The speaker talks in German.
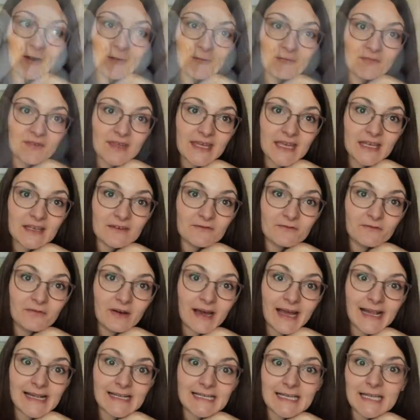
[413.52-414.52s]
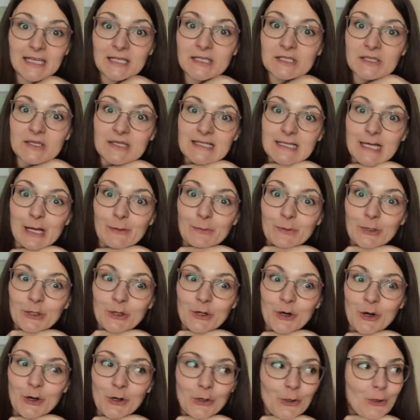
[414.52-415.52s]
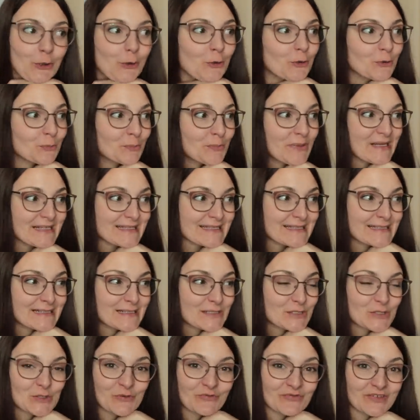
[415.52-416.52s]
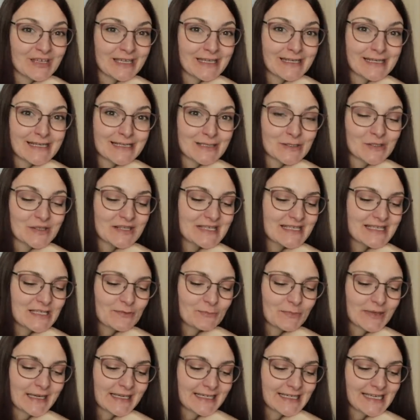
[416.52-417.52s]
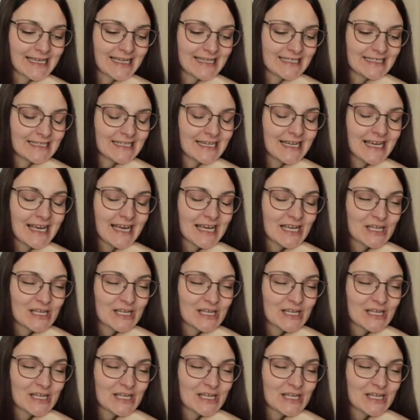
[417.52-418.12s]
auf jeden Fall nicht zusammen kochen und basteln, so wie ihr das sonst immer kennt,